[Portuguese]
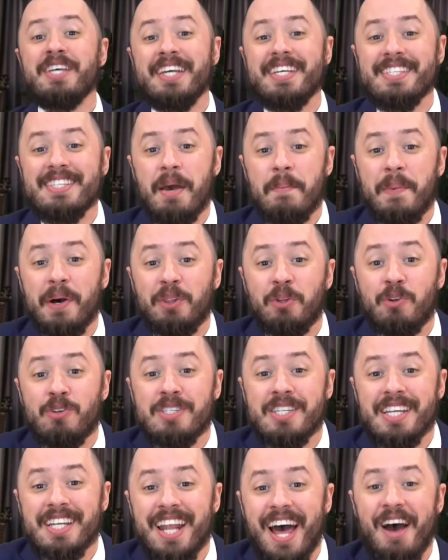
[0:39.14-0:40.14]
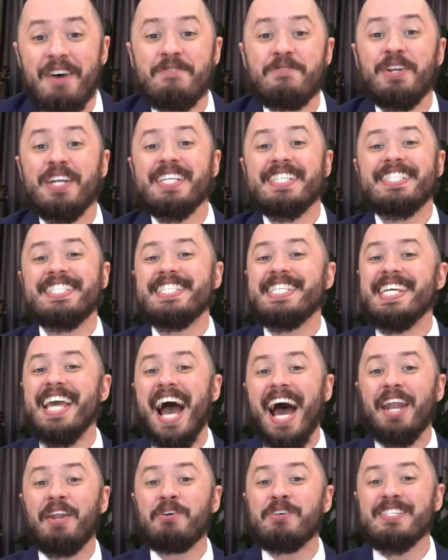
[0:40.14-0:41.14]
quiser patrocinar,
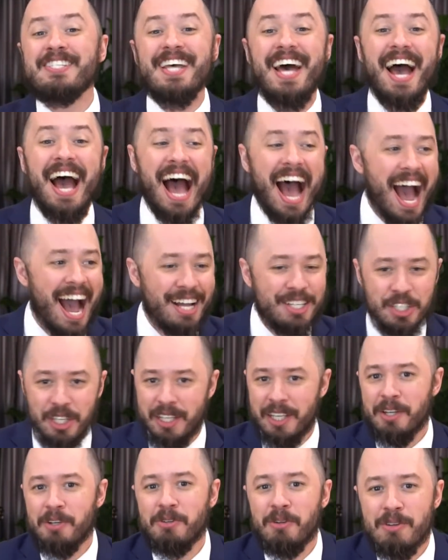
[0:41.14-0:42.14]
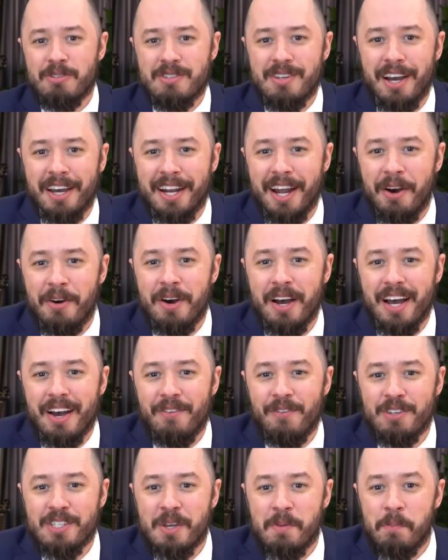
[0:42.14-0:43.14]
financiar nossa arte aqui no nosso canal,
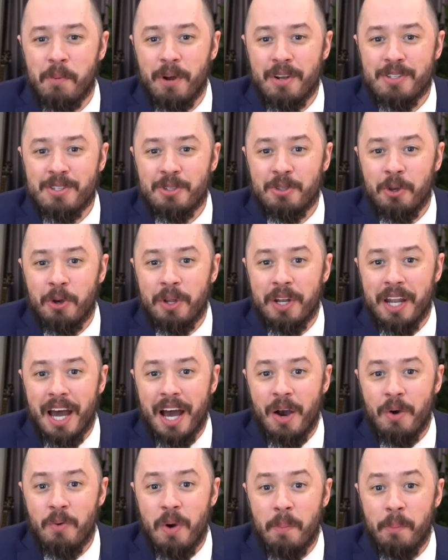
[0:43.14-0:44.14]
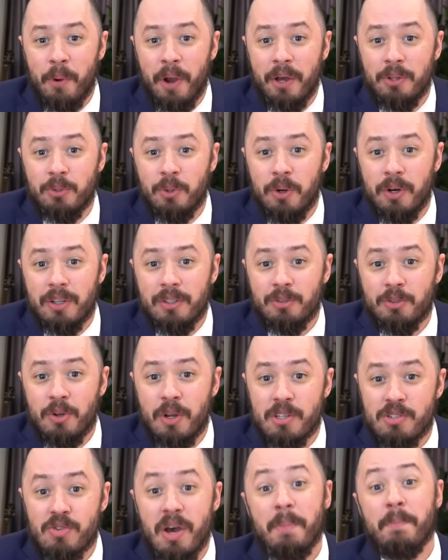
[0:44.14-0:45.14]
você pode se tornar um apoiador do
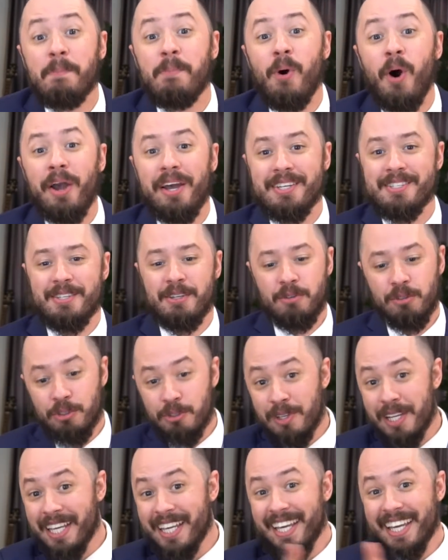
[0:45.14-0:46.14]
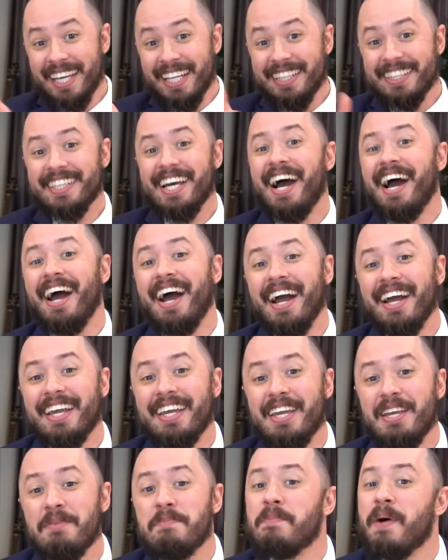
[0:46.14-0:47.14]
nosso Apoia-se, cujo link está
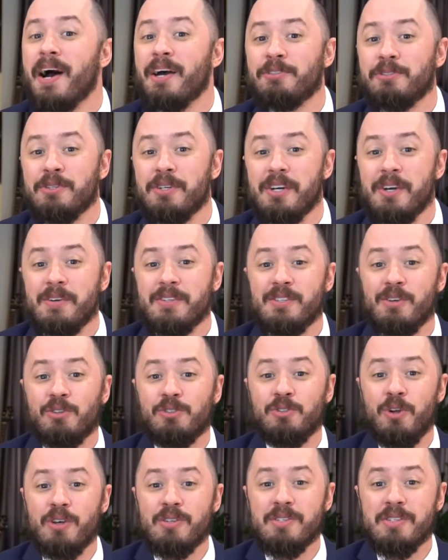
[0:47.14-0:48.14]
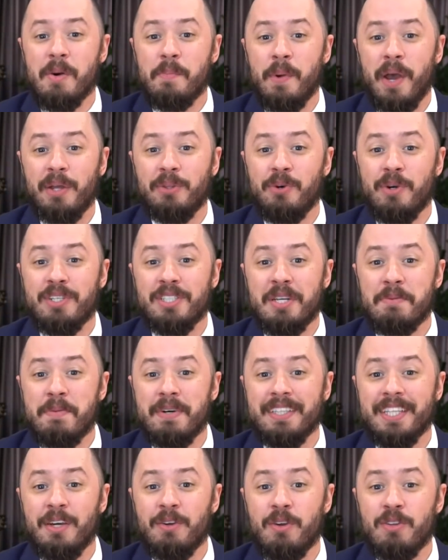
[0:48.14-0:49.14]
aqui embaixo. São os nossos apoiadores que
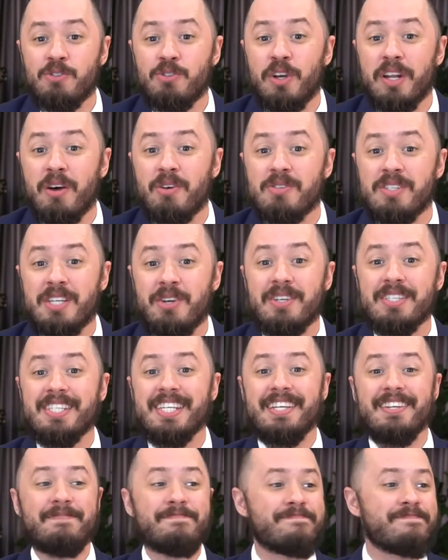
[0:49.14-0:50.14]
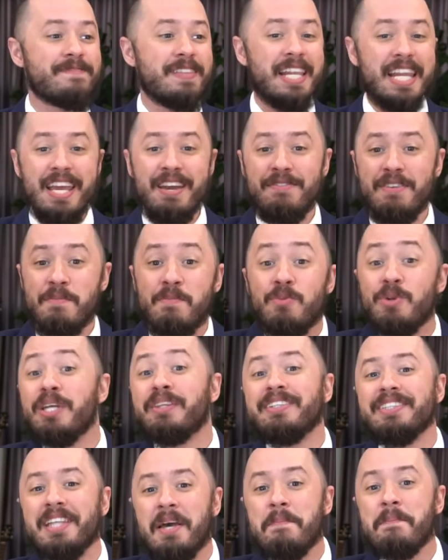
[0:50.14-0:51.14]
mantêm o nosso jornalzinho assim livre,
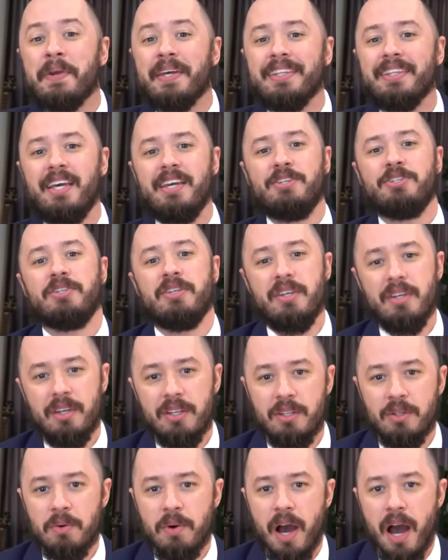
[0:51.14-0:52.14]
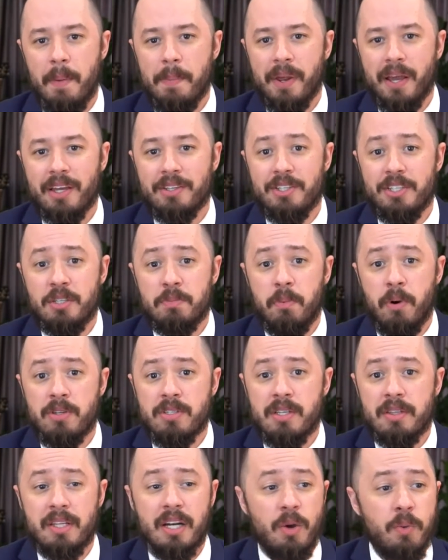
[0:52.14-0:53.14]
bonito, independente no ar para que a gente
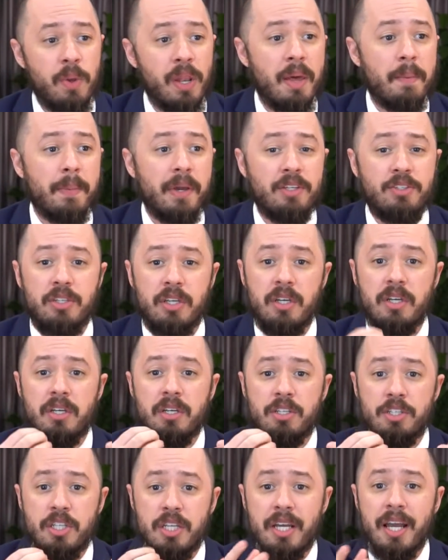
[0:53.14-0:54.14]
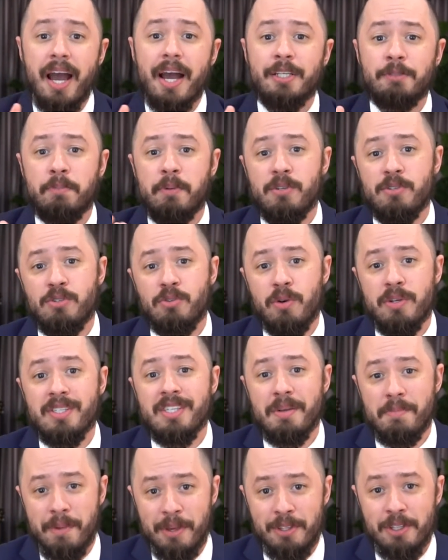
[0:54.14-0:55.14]
possa tranquilamente xingar as pessoas
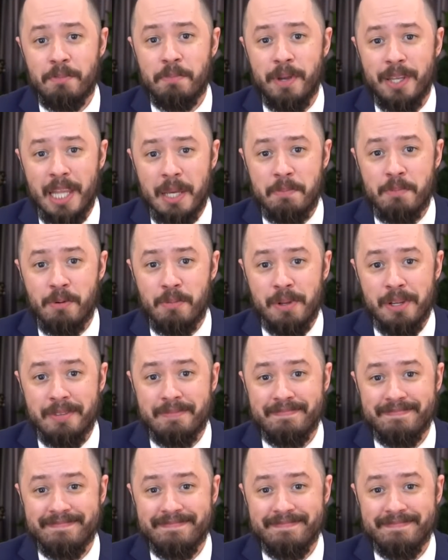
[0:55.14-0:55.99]
sem medo de perder público.